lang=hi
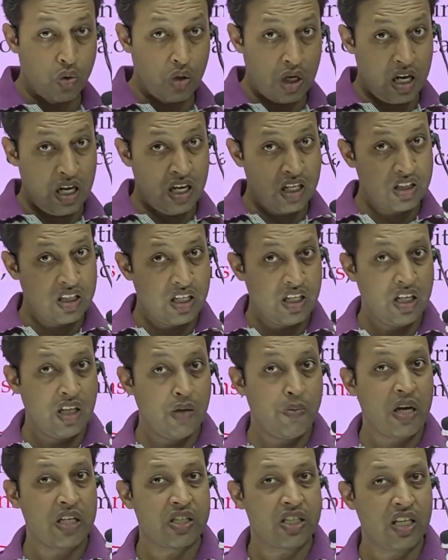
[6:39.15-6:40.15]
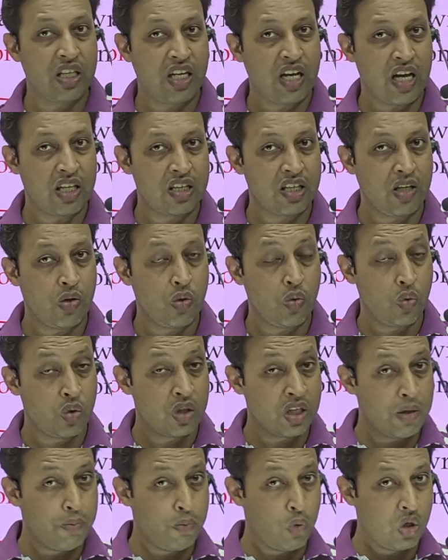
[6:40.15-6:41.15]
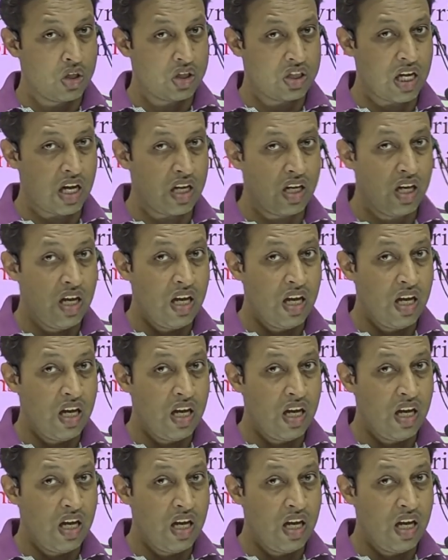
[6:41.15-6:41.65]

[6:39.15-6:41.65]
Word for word: अलग तरीके की भाषा दिखाते हैं उनकी बोलचाल